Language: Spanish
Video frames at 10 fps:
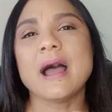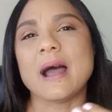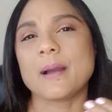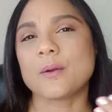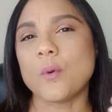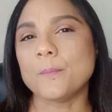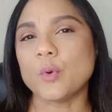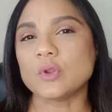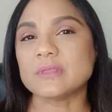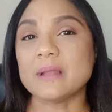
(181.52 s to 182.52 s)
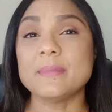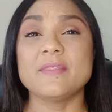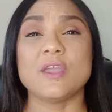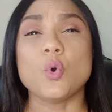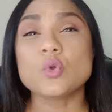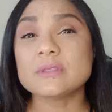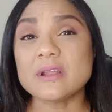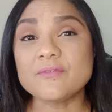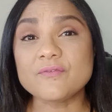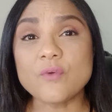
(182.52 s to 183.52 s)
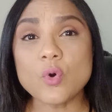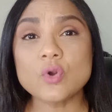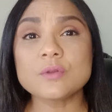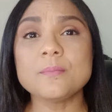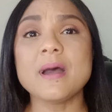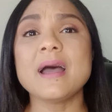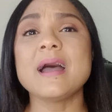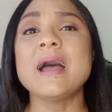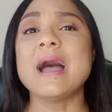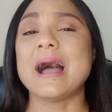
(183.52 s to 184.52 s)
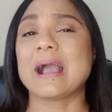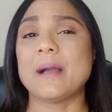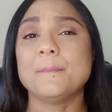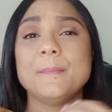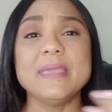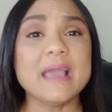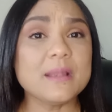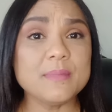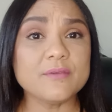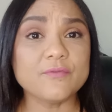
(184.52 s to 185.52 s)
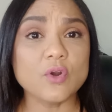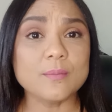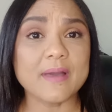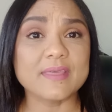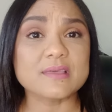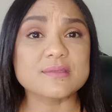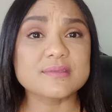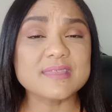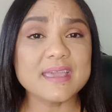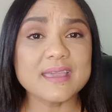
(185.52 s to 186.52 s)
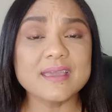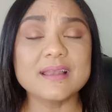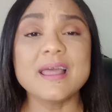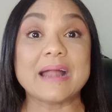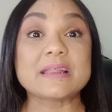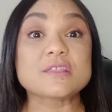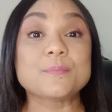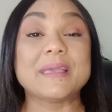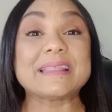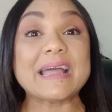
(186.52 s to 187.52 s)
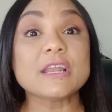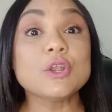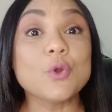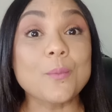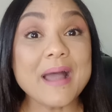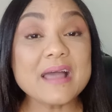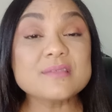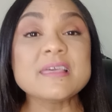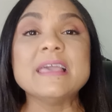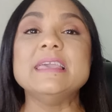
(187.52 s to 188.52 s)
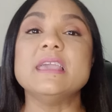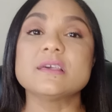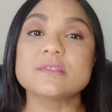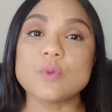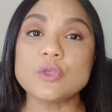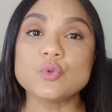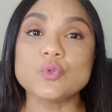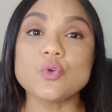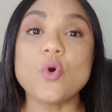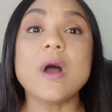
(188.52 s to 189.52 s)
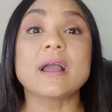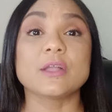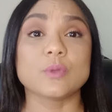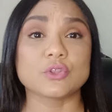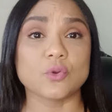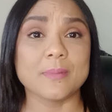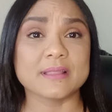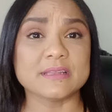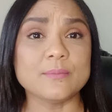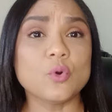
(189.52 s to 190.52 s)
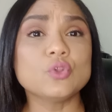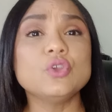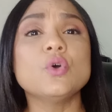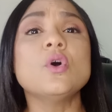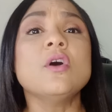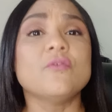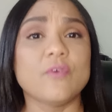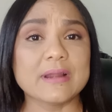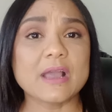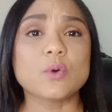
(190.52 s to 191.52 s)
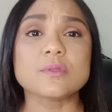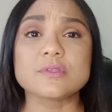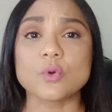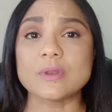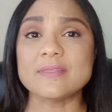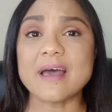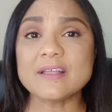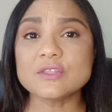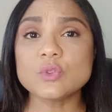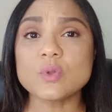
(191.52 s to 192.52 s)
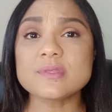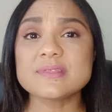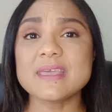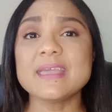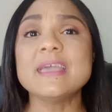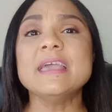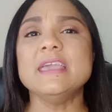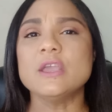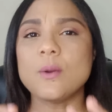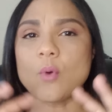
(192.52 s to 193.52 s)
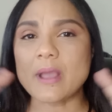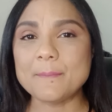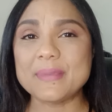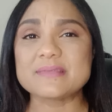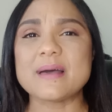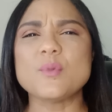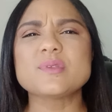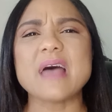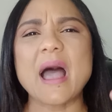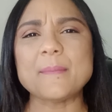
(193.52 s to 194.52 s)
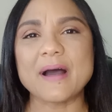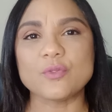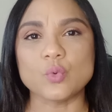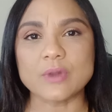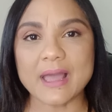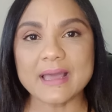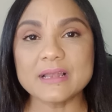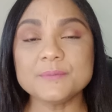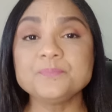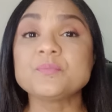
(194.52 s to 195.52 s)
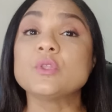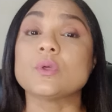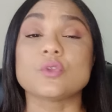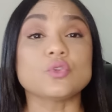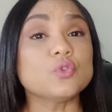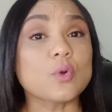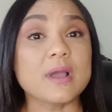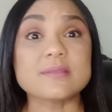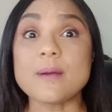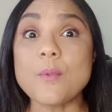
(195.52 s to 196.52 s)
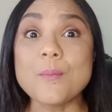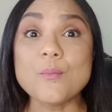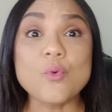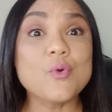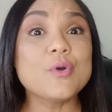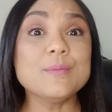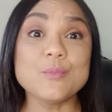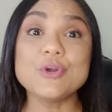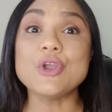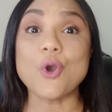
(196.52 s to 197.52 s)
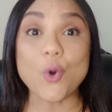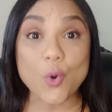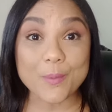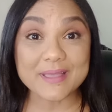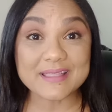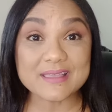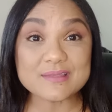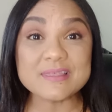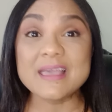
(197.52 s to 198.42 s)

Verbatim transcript: a comportarme de otra forma, a cambiar mi forma de ser, a respetarlo más y eso ayudó a que nuestro matrimonio fuera consolidándose y como que empezamos a madurar. Nosotros nos casamos muy, muy jóvenes